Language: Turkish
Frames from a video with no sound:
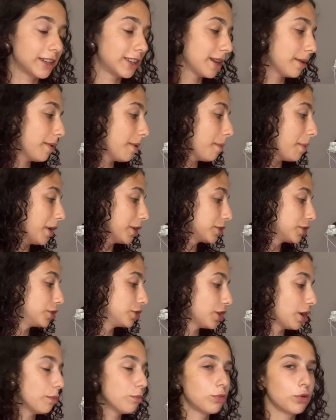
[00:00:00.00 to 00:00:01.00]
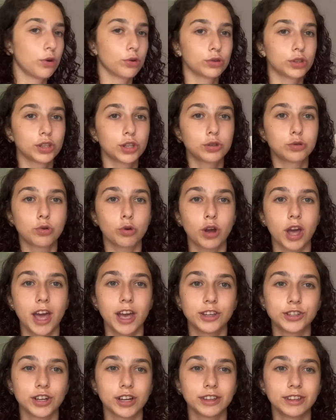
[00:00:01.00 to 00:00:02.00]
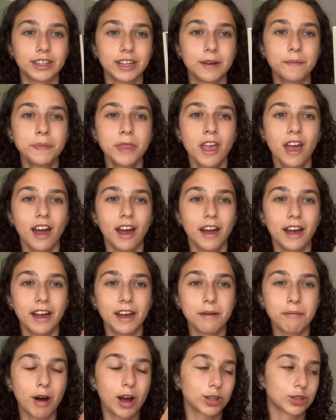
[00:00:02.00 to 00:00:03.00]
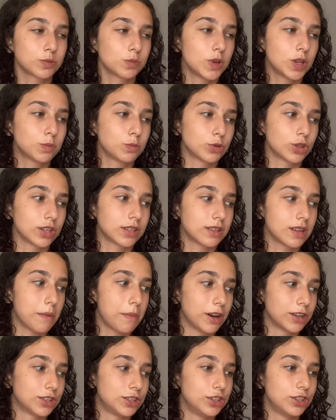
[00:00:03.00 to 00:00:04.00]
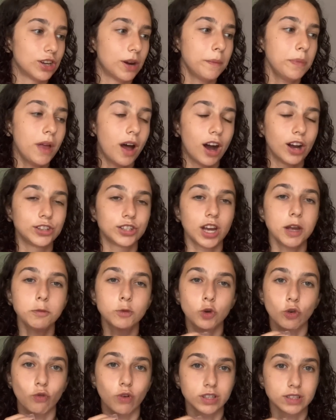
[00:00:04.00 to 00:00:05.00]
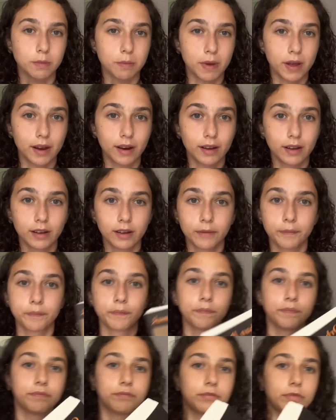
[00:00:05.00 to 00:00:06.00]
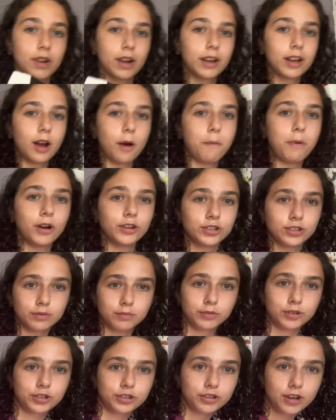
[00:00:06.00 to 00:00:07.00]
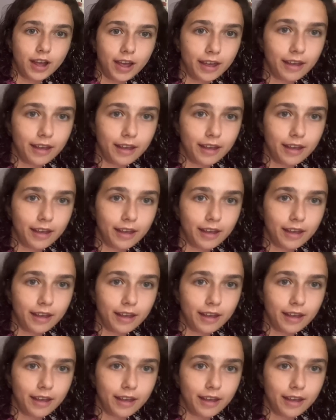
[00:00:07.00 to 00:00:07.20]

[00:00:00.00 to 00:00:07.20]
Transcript: kitaba başlayacağım. Bu konuda da çok heyecanlıyım. E, Masumiyet Müzesi'ne başlayacağım. Acayip çok fazla... Me Kapı açılmış.